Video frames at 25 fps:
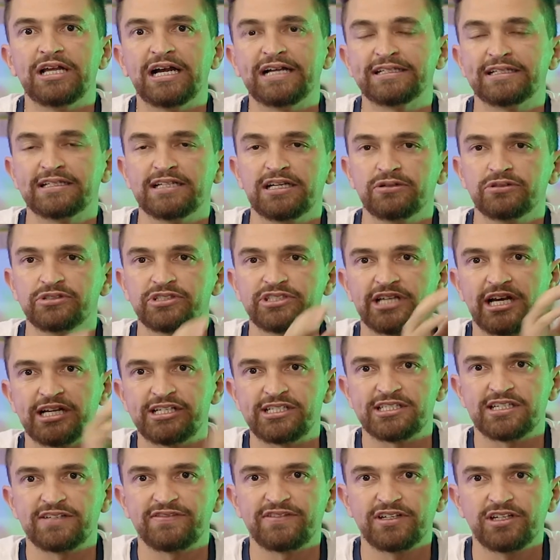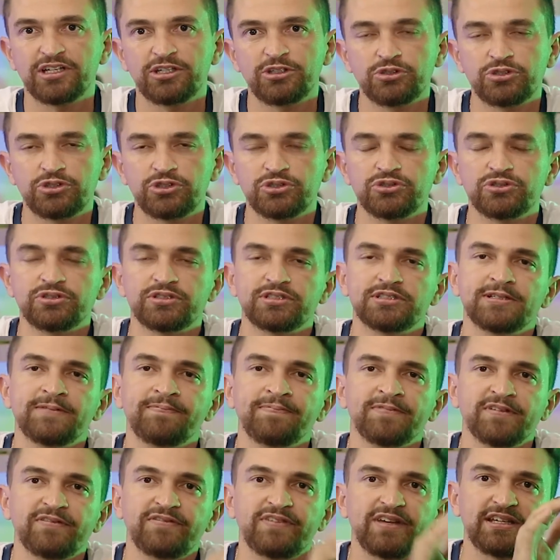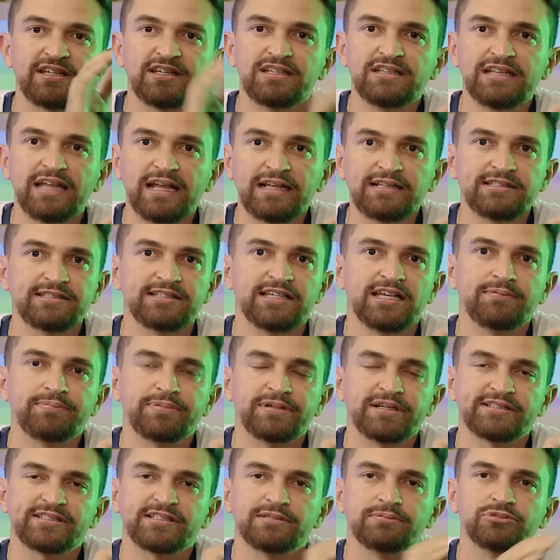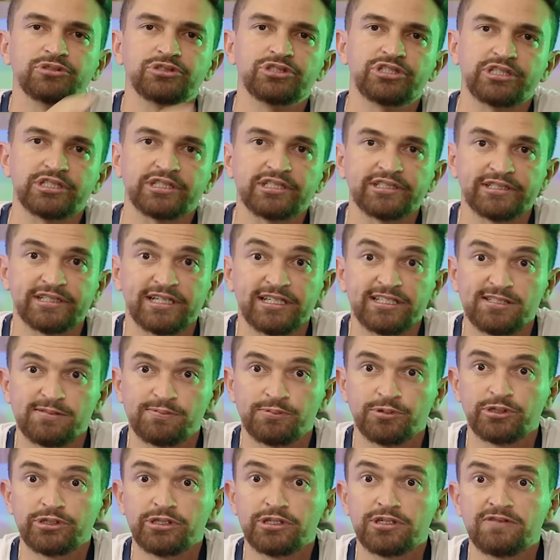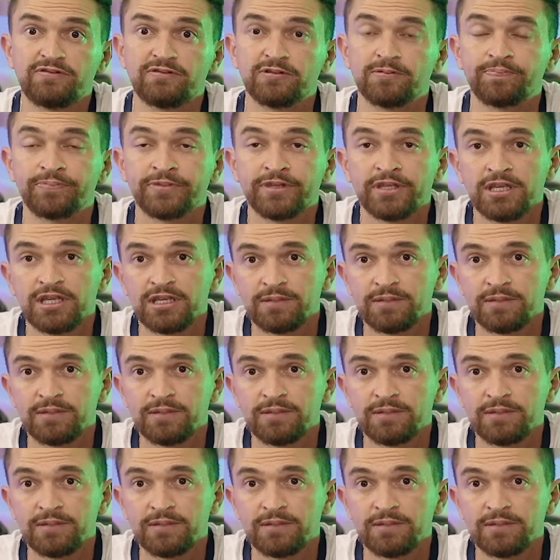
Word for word: olhada lá no site da Vegano Shoes, vê que nem sempre essa mochila está disponível.